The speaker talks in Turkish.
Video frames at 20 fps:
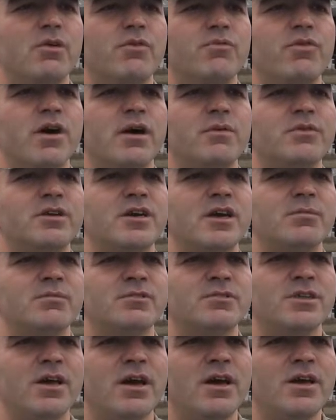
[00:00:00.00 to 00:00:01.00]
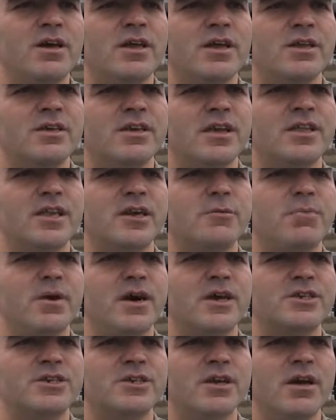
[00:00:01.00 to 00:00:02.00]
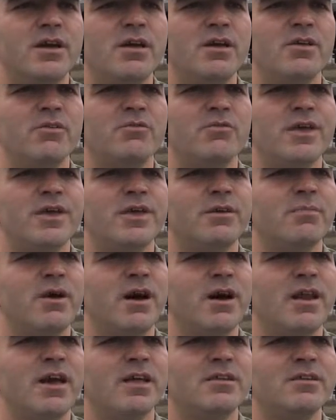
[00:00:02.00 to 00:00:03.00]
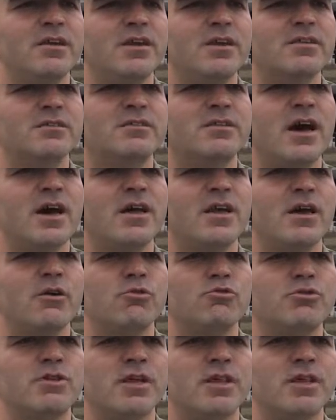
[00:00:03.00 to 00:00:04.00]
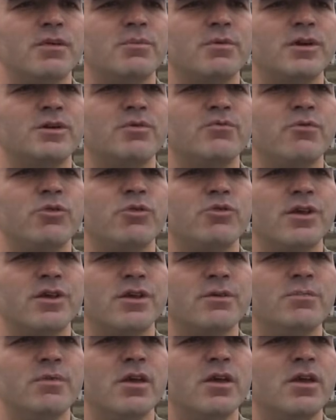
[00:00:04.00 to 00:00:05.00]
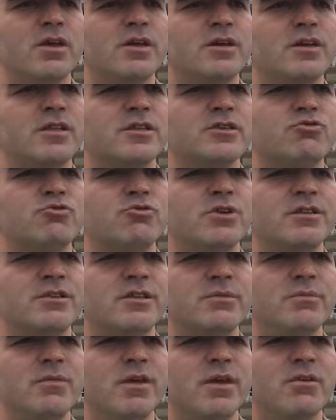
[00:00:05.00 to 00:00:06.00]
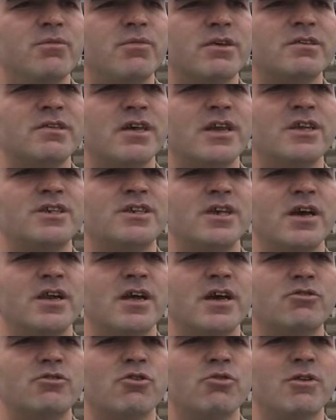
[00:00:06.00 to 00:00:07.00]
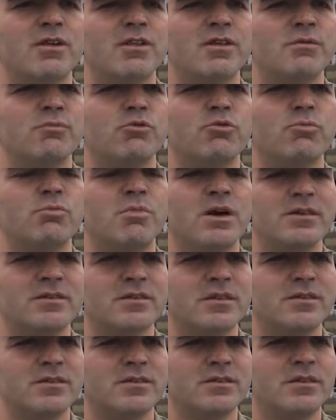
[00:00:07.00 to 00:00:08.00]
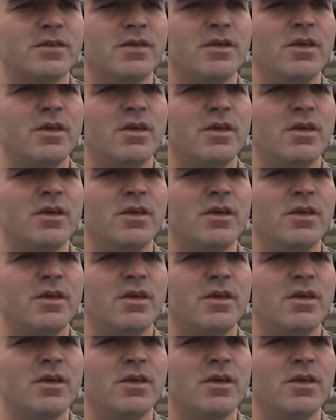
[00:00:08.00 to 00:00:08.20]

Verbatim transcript: Fabrikamızda yedek parça ve imalat, sahra üniteleri bakım ve onarım, kılıç üretim ve saraçhane atölyeleri bulunmaktadır.